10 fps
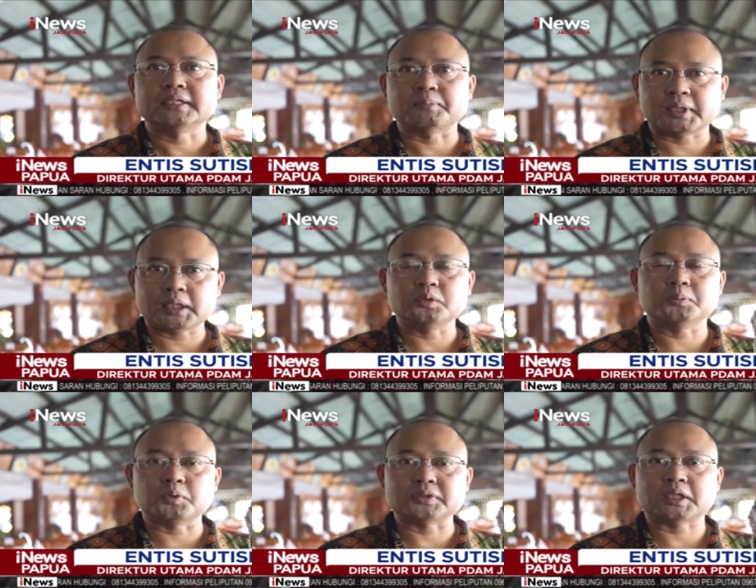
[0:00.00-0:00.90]
di mana
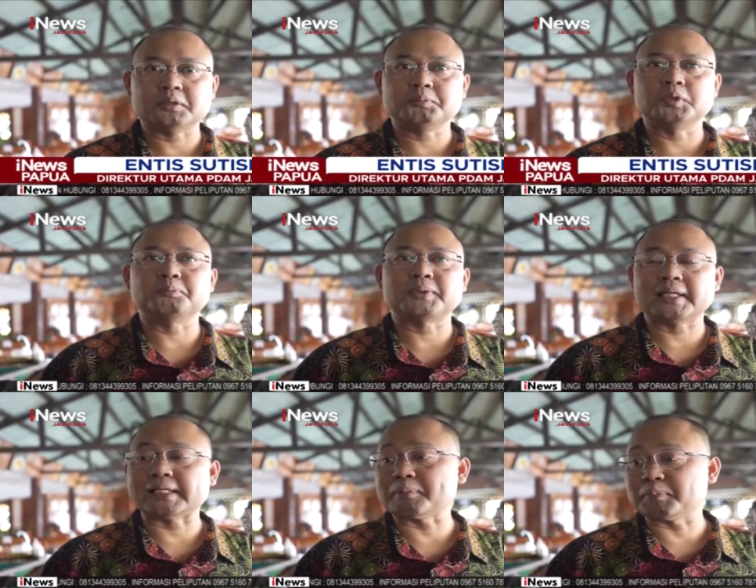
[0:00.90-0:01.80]
20 tahun belum
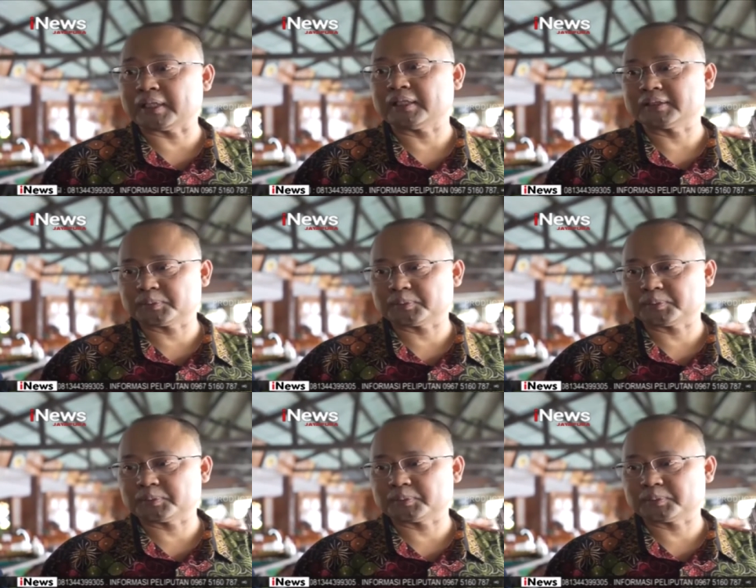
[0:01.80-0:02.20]
pernah nambah.